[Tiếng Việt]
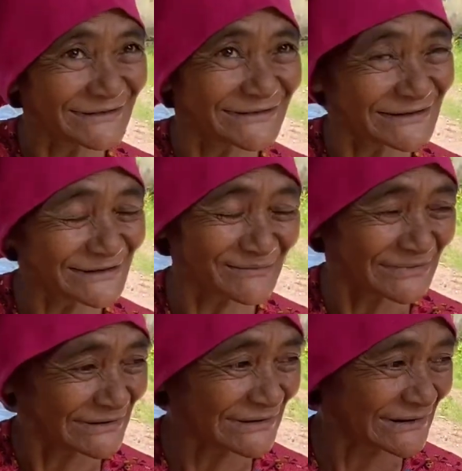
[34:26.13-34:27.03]
ước
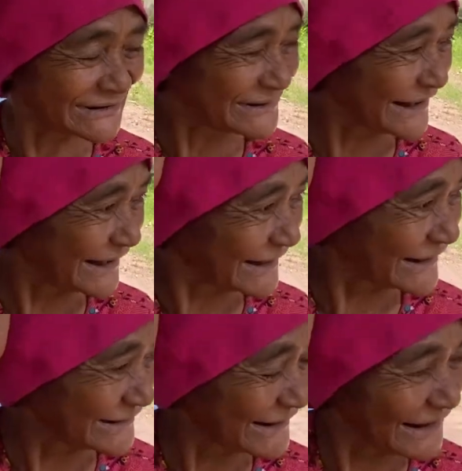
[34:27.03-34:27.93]
mơ
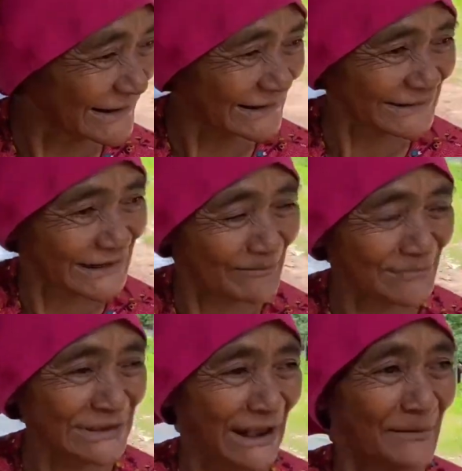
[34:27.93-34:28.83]
là để
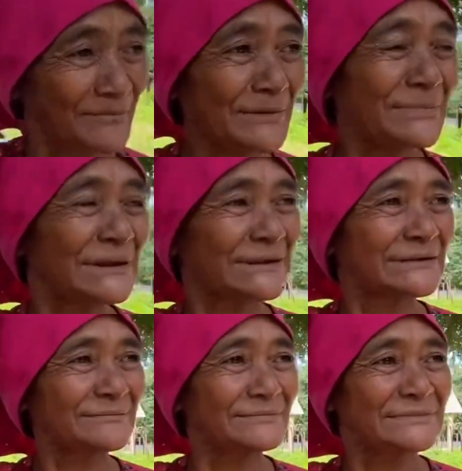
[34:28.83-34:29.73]
làm nhà bếp
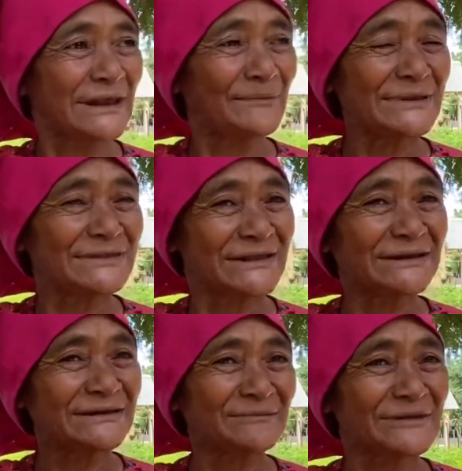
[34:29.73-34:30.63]
ờ, nhà vệ
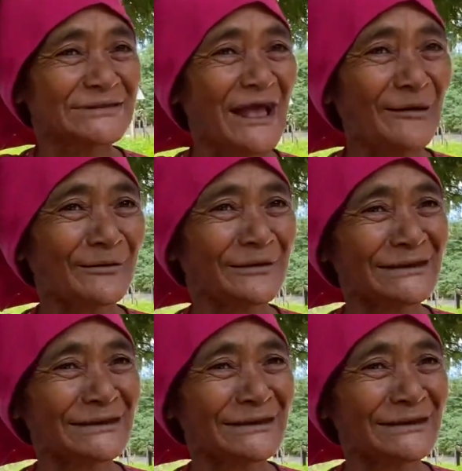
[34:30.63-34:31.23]
sinh buổi sau